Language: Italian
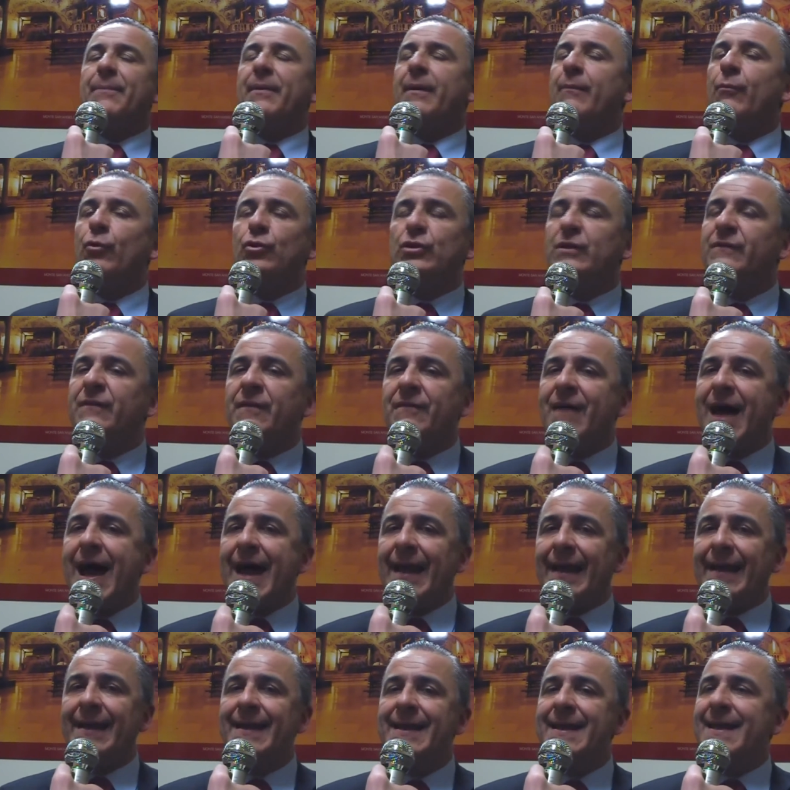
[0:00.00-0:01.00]
che per motivi
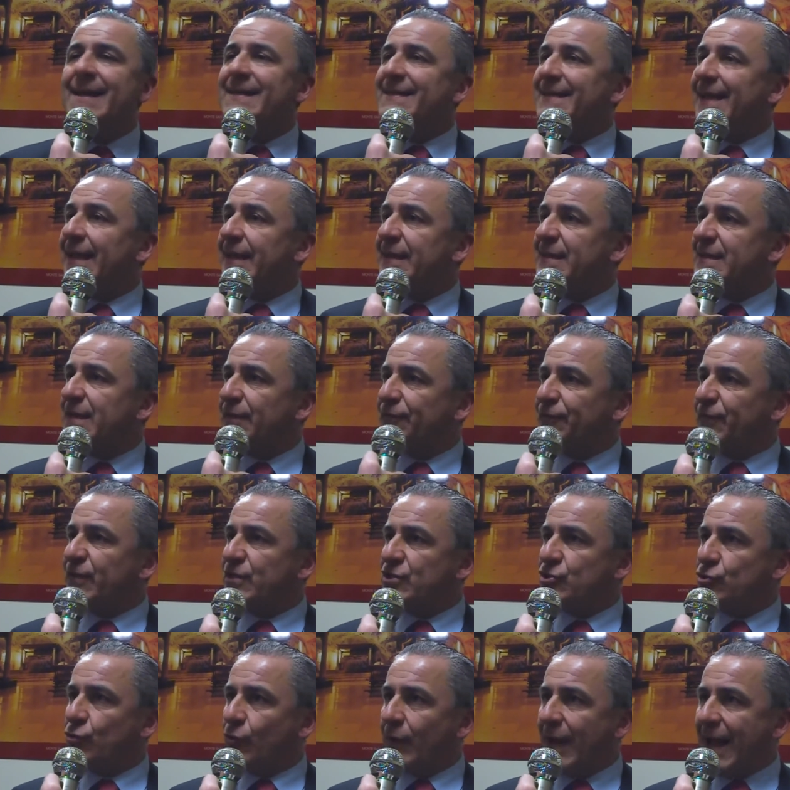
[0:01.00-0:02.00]
vari si era
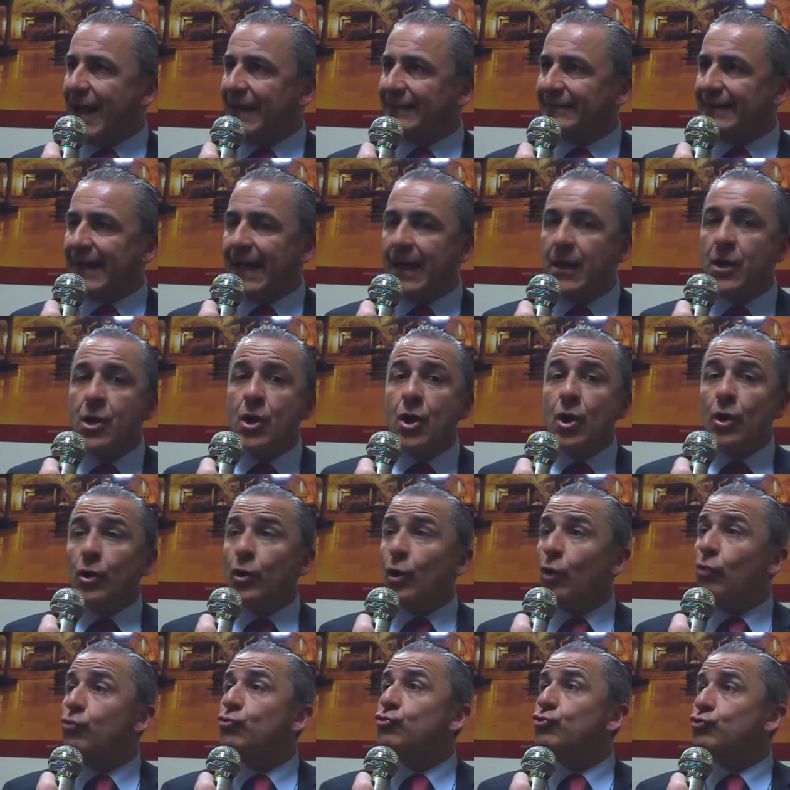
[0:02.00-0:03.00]
disaffezionata
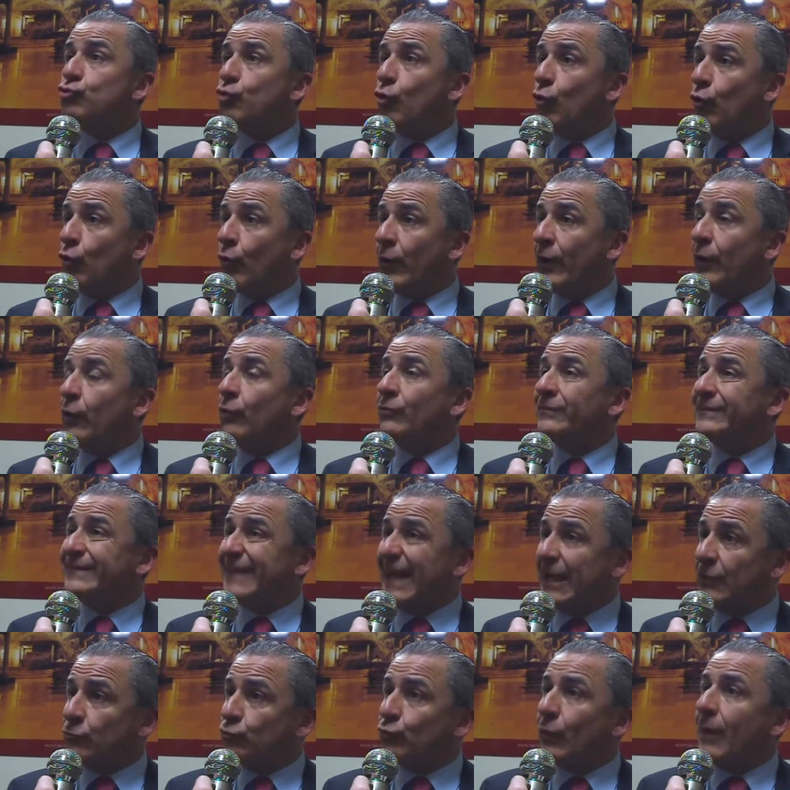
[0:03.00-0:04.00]
non solo e non
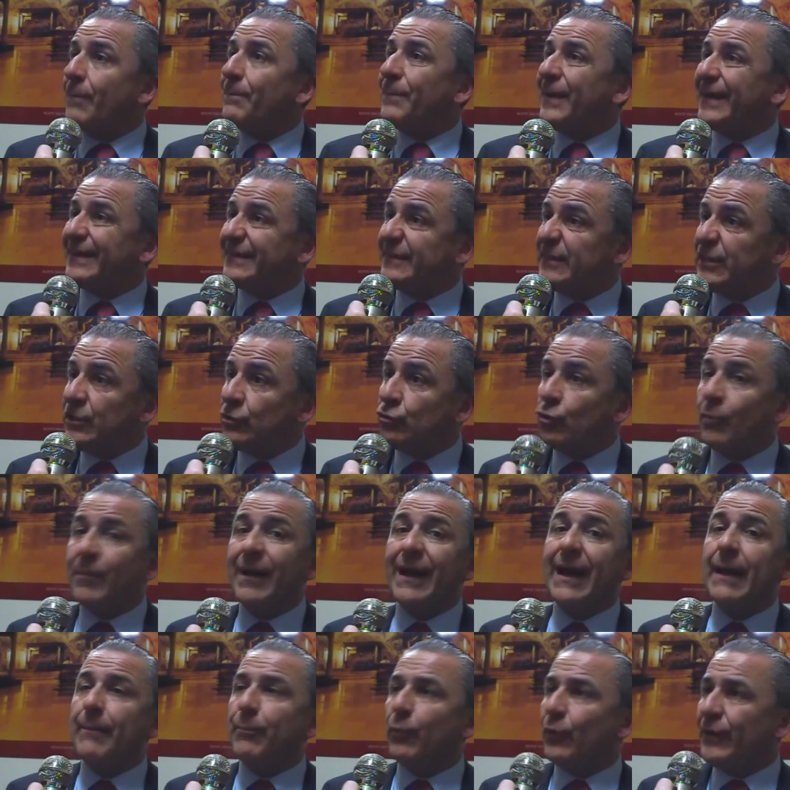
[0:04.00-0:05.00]
tanto al partito
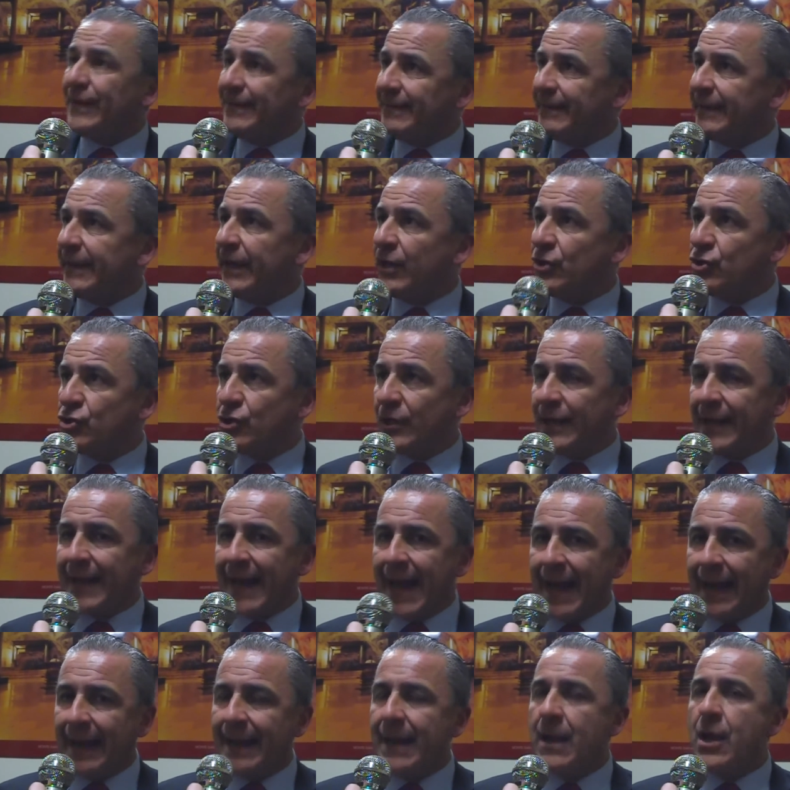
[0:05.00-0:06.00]
ma alla politica in
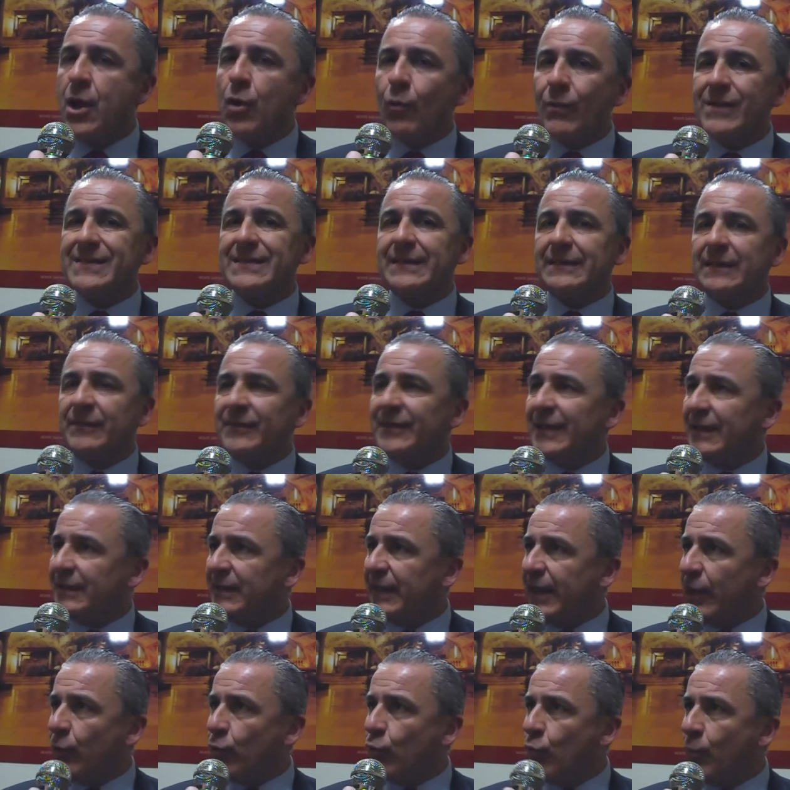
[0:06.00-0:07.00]
generale. Questa attività
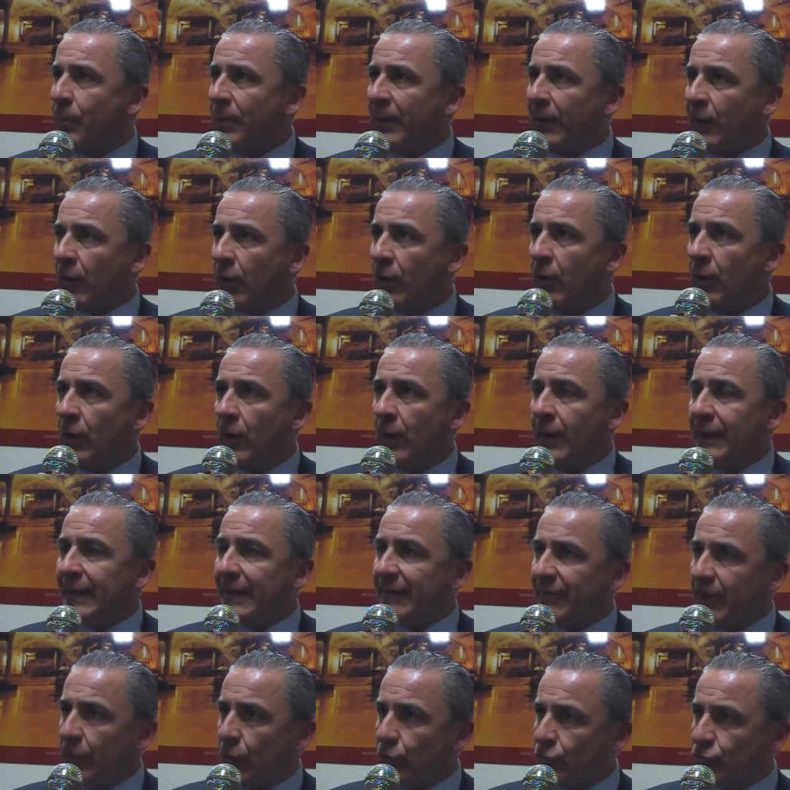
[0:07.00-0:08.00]
di recupero
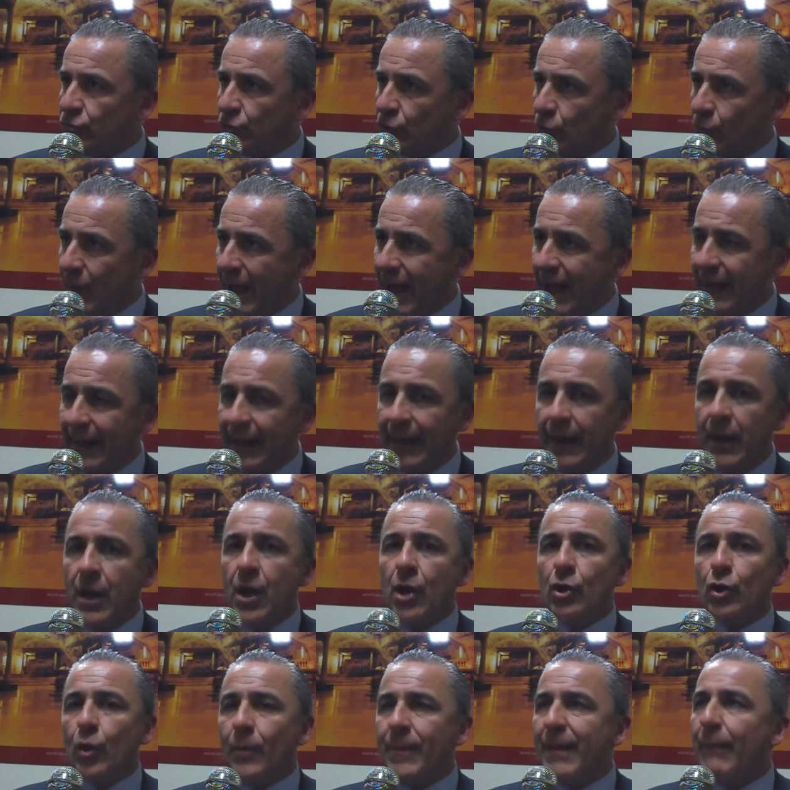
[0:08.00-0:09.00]
deve continuare,
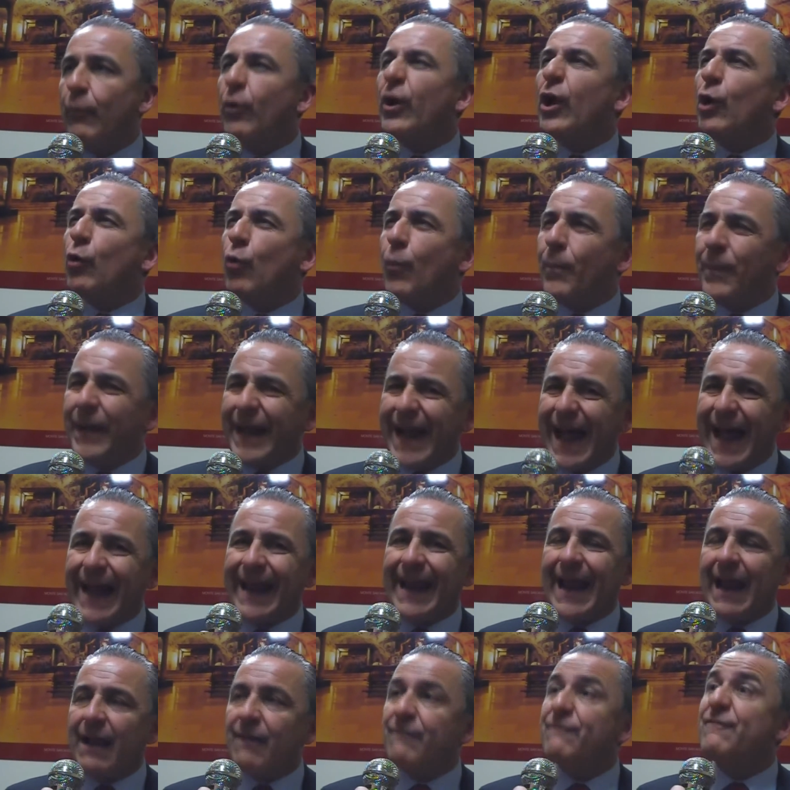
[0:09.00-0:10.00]
dobbiamo
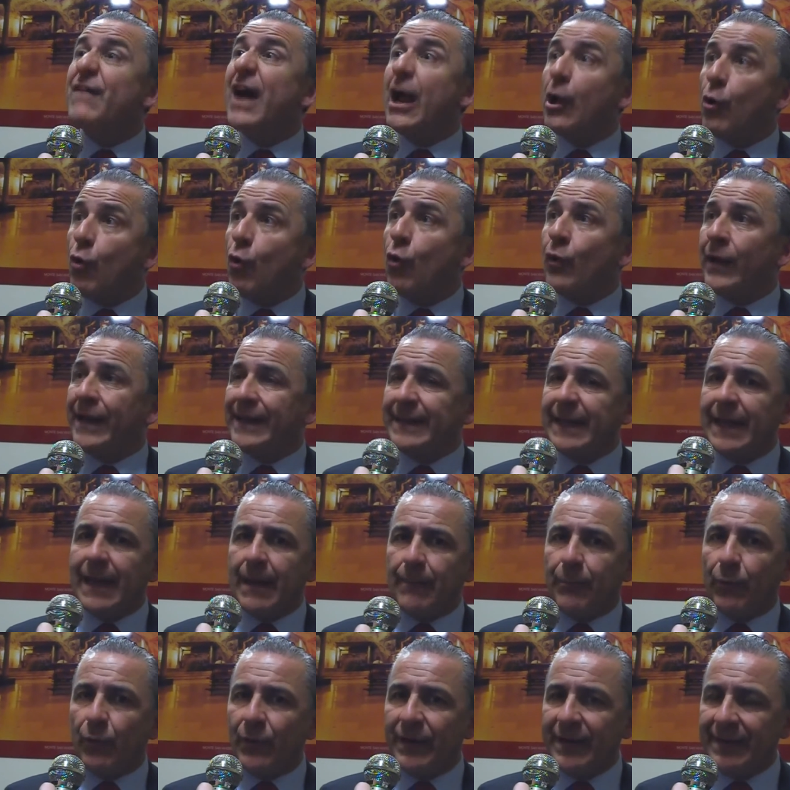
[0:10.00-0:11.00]
recuperare al valore
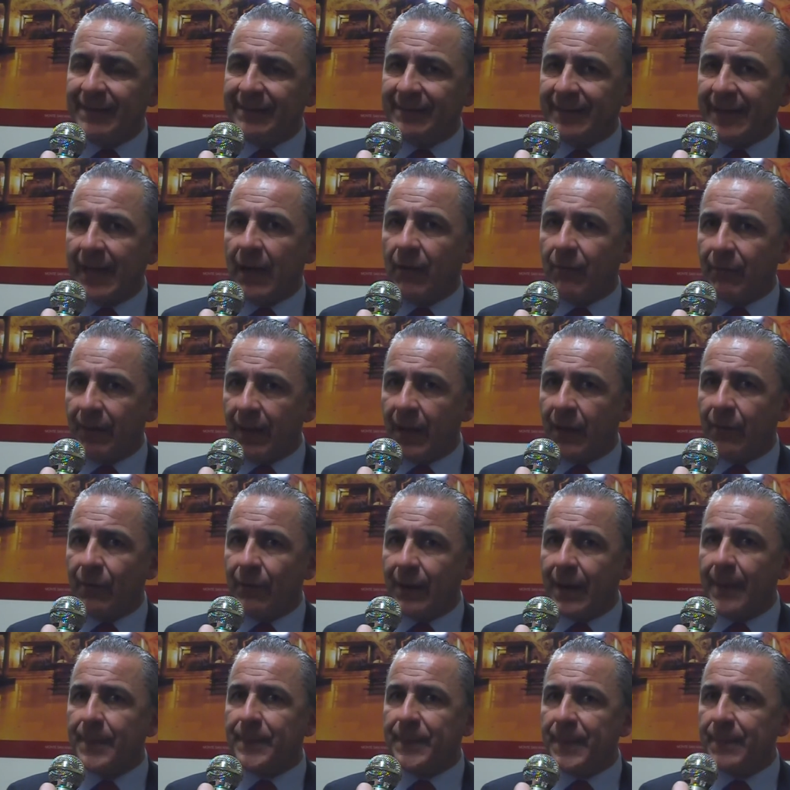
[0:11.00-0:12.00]
della politica, quella
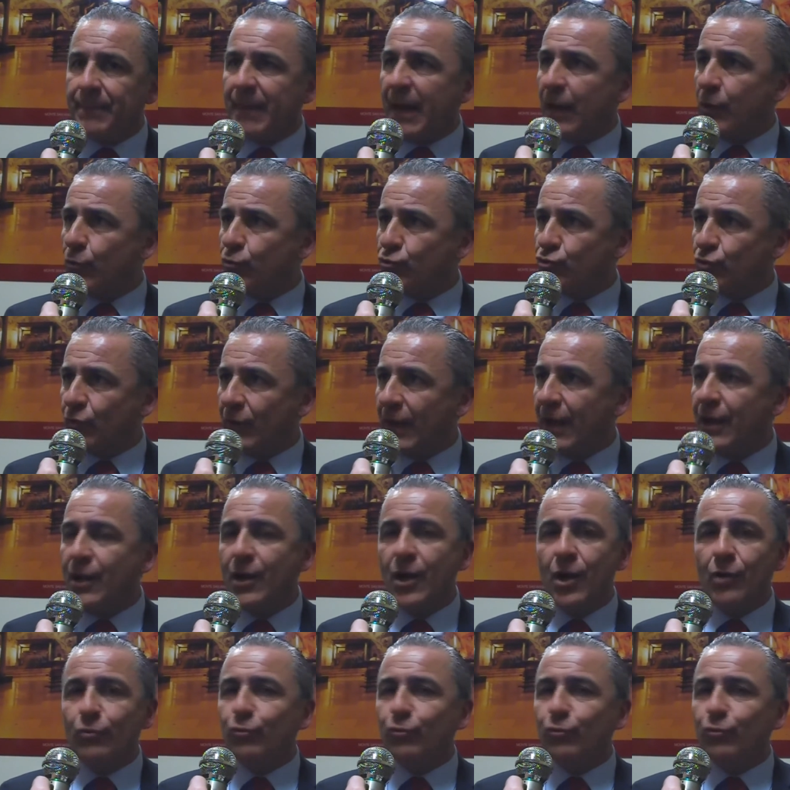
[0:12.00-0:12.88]
con la P maiuscola,